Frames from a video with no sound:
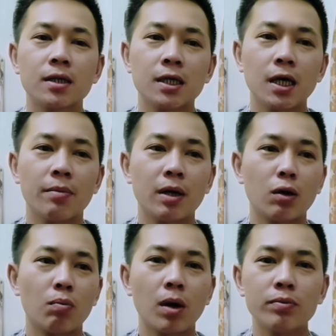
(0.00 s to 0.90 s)
Thì à, mình
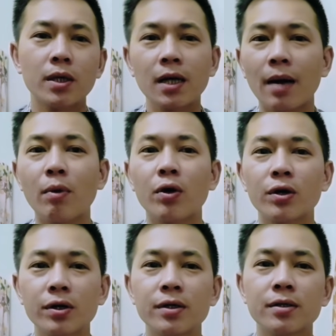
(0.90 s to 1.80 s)
cũng mong tất cả mọi
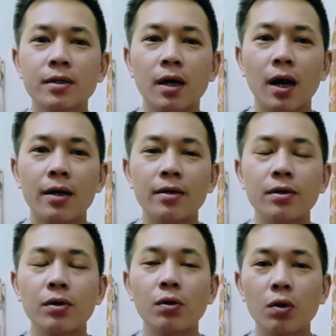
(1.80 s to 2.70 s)
người
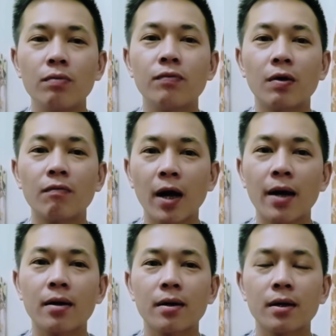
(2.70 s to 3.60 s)
hãy luôn vững
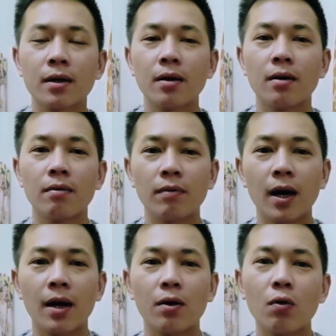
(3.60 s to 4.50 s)
vàng
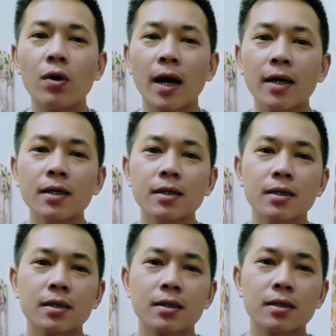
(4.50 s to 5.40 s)
và cố gắng
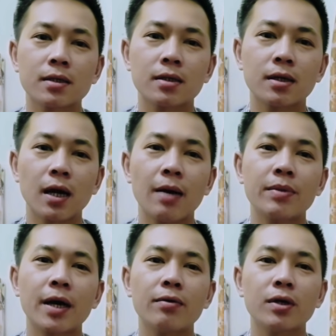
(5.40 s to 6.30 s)

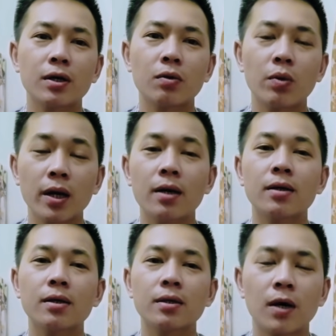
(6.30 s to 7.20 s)
làm theo những quy định
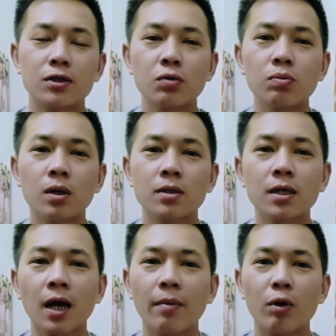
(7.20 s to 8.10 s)
và chúc ờ,
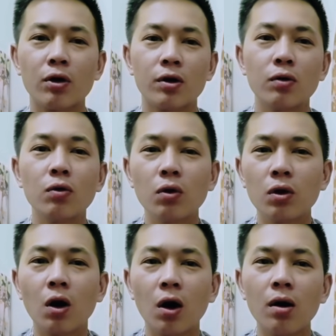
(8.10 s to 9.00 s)
tất cả mọi người luôn
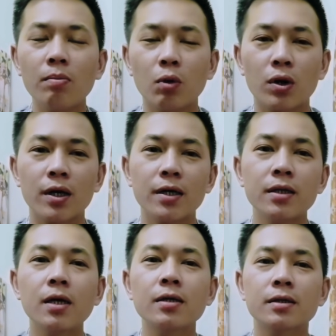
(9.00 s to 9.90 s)
luôn có một cái
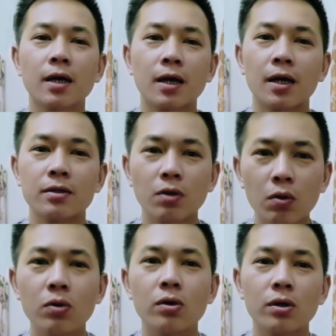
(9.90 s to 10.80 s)
ý thức thật là
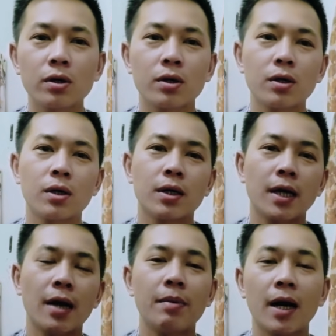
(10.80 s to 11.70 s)
tốt
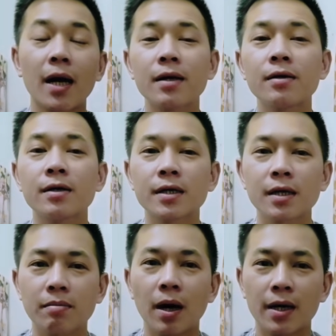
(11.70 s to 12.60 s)
để mà ngăn ngừa
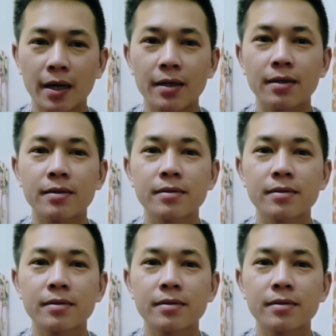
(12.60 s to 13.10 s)
cái dịch bệnh này.